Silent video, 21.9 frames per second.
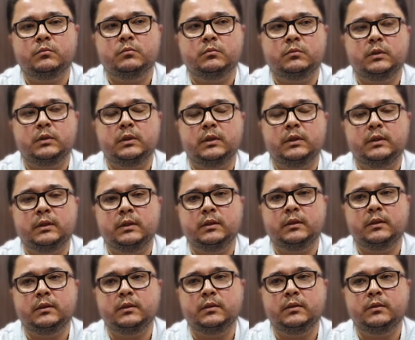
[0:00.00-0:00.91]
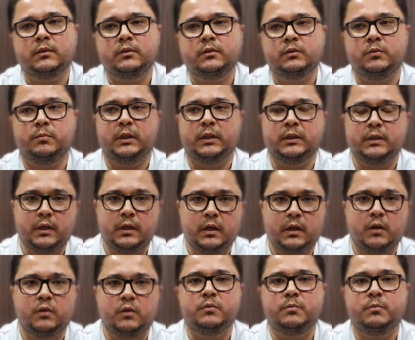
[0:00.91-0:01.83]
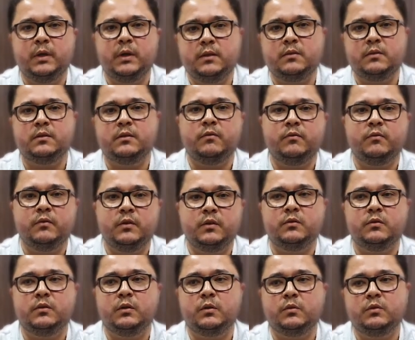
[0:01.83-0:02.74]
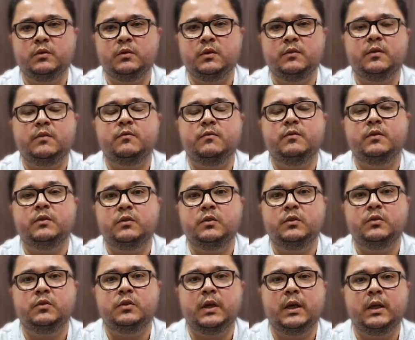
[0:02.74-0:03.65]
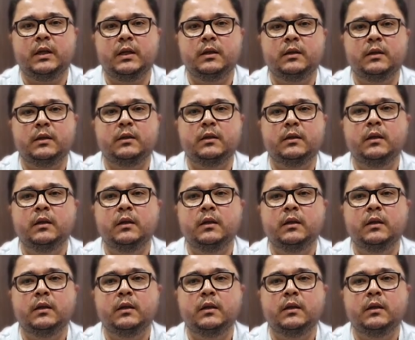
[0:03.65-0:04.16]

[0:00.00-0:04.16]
é, de material, de bens e serviços, inclusive serviços de engenharia,